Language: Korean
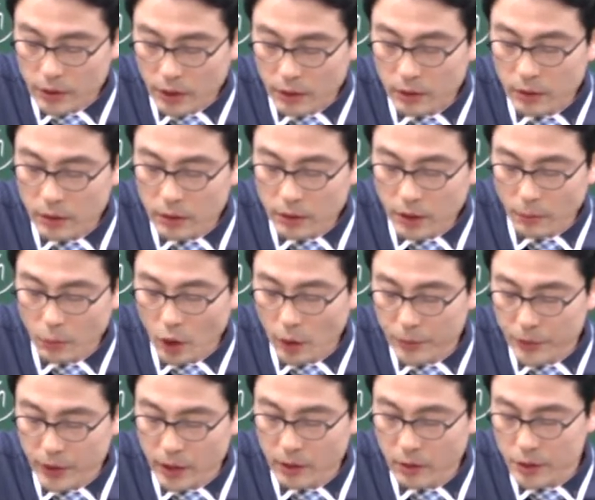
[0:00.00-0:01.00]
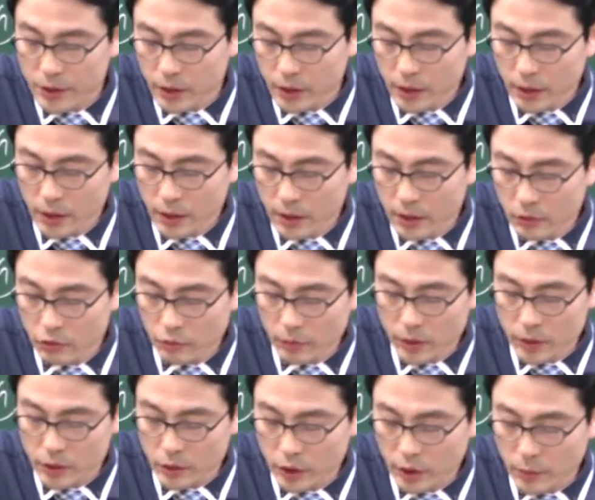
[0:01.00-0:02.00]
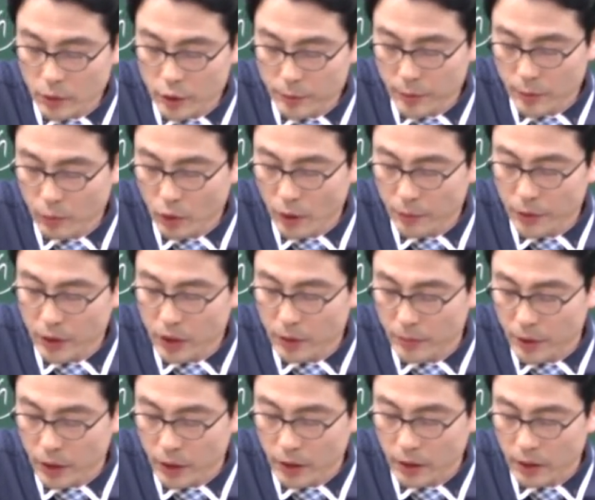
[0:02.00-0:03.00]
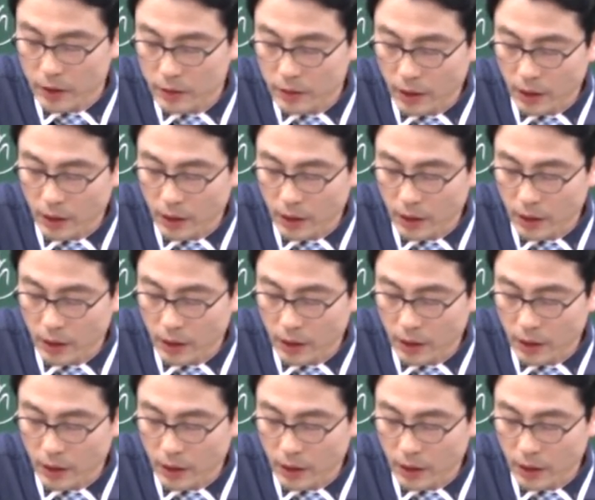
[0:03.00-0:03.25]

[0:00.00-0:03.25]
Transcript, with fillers: 자, 그럴 때 뭐가 필요한 것인가? 두 번째 때 보시면 뭐가 필요합니까?